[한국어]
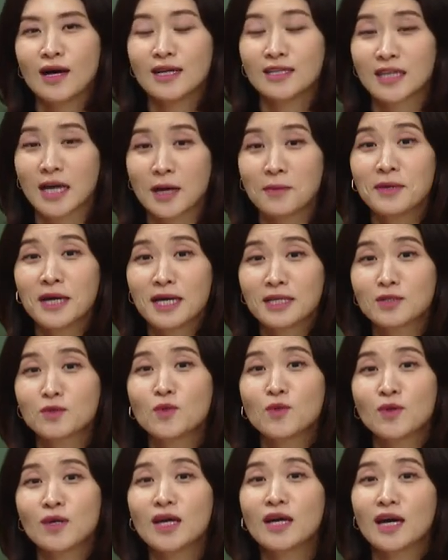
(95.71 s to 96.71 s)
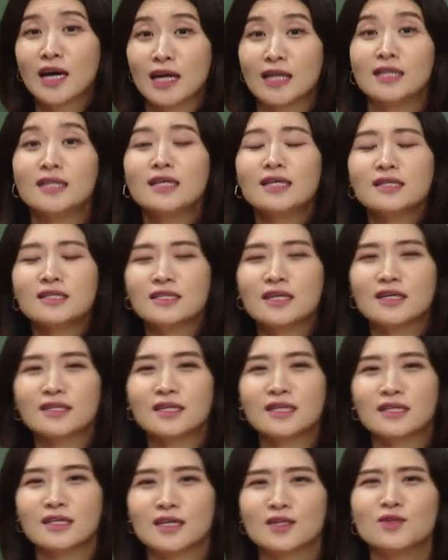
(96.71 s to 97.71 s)
답이 아직 공개가 안 돼 있는
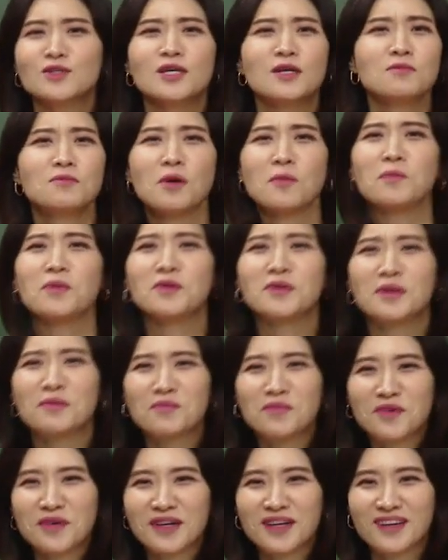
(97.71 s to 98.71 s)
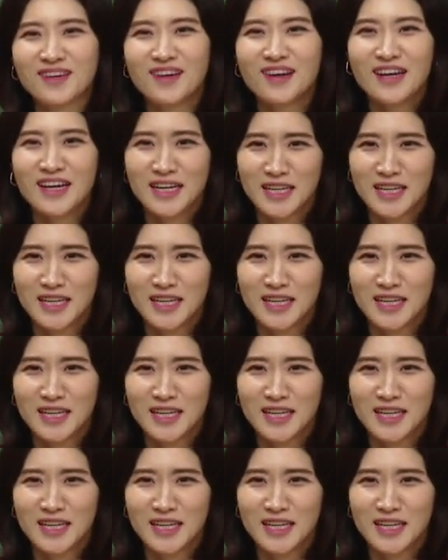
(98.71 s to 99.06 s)
상태니까 선생님 몇 번 단 뭐예요?